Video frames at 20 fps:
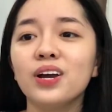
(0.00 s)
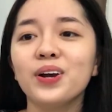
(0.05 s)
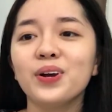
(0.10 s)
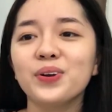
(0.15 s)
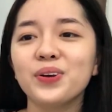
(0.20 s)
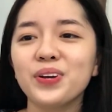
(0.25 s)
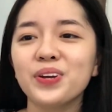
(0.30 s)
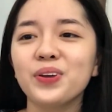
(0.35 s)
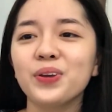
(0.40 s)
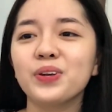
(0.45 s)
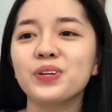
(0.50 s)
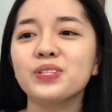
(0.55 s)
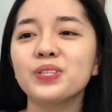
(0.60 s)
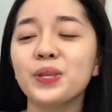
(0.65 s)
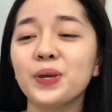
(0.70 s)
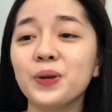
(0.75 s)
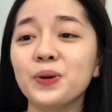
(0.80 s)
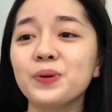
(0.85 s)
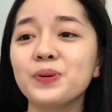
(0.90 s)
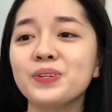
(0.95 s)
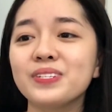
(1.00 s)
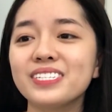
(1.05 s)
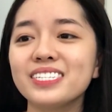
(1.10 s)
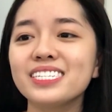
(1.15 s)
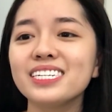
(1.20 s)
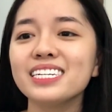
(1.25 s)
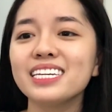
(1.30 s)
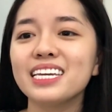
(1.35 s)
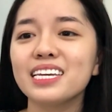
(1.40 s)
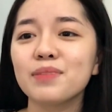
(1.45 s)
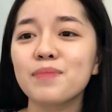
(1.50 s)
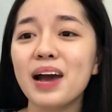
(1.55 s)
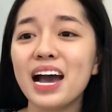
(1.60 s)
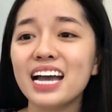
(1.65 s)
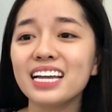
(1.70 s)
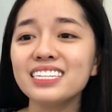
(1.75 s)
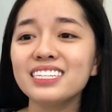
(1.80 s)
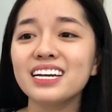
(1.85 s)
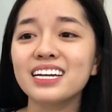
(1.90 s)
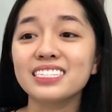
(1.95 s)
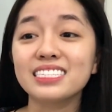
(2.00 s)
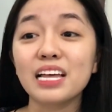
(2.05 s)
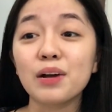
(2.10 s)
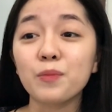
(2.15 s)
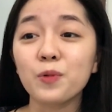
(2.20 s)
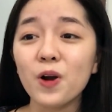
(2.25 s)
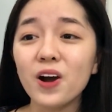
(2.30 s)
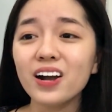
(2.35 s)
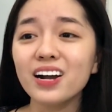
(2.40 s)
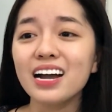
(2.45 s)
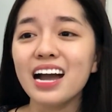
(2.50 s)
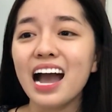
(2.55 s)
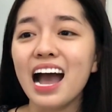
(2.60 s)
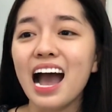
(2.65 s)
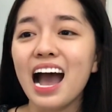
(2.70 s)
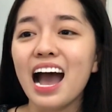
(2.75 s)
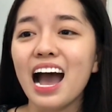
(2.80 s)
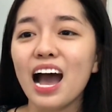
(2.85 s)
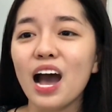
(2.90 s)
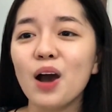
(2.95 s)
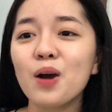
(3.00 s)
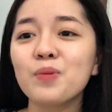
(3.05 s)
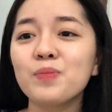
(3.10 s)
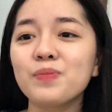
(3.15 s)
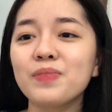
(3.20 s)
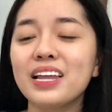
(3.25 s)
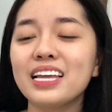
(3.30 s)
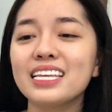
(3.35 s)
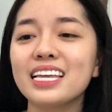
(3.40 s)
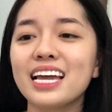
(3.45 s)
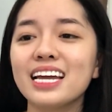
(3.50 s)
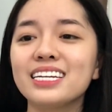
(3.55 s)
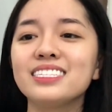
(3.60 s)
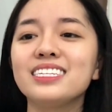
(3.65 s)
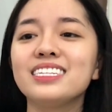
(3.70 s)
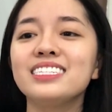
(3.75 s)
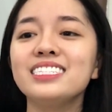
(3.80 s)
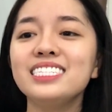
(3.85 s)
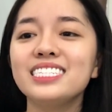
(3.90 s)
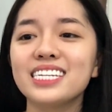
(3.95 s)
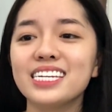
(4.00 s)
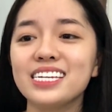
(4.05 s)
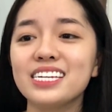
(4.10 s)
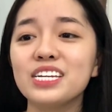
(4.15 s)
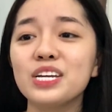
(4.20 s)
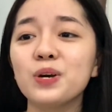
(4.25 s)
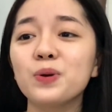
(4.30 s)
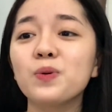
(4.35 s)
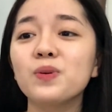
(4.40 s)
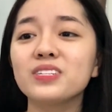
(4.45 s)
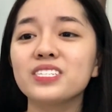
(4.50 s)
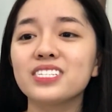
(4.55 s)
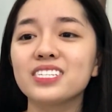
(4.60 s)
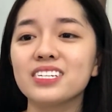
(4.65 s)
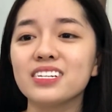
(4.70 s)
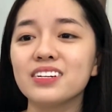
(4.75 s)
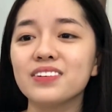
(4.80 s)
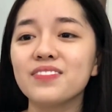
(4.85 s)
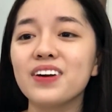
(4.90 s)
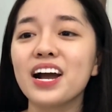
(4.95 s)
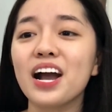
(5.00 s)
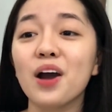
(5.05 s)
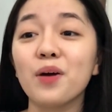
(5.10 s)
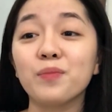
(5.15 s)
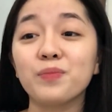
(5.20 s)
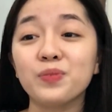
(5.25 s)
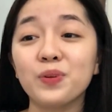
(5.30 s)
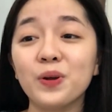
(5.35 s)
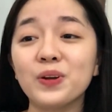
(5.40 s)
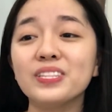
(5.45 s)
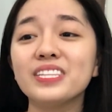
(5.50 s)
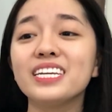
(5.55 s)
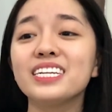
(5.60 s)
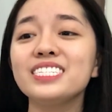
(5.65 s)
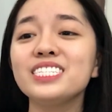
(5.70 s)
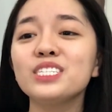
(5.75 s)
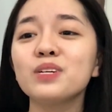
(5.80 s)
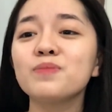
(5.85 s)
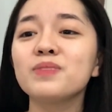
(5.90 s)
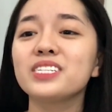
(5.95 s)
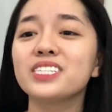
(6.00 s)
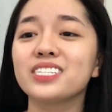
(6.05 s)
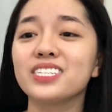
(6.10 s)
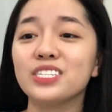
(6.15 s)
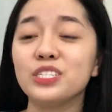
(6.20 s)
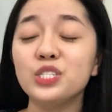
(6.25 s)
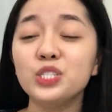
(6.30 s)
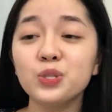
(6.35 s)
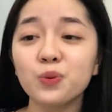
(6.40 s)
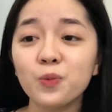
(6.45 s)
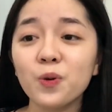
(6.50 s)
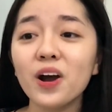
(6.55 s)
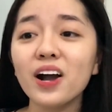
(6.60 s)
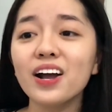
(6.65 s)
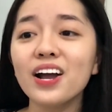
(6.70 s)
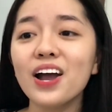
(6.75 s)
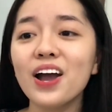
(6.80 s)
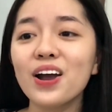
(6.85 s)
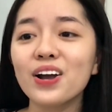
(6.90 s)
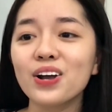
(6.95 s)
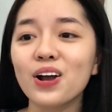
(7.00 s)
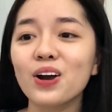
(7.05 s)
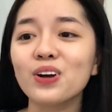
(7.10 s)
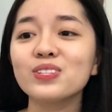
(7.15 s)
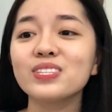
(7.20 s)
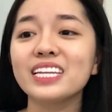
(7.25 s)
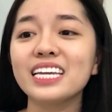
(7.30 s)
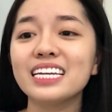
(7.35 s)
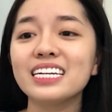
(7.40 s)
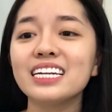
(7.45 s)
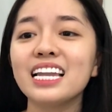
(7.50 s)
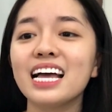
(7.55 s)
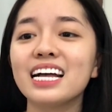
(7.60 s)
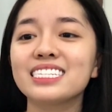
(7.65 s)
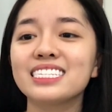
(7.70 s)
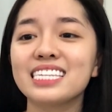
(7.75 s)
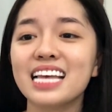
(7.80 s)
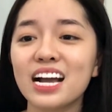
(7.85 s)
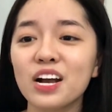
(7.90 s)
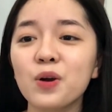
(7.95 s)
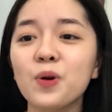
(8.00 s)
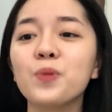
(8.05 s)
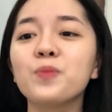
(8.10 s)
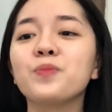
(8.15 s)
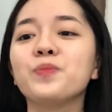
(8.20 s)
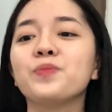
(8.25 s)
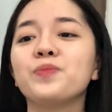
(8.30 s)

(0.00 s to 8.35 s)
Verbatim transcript: người huyện Tiều, nước Kỳ Bái thời Tam Quốc. Ông là nhà chính trị, quân sự, văn học nổi tiếng trong lịch sử Trung Quốc, có tiếng là Giang Hùng.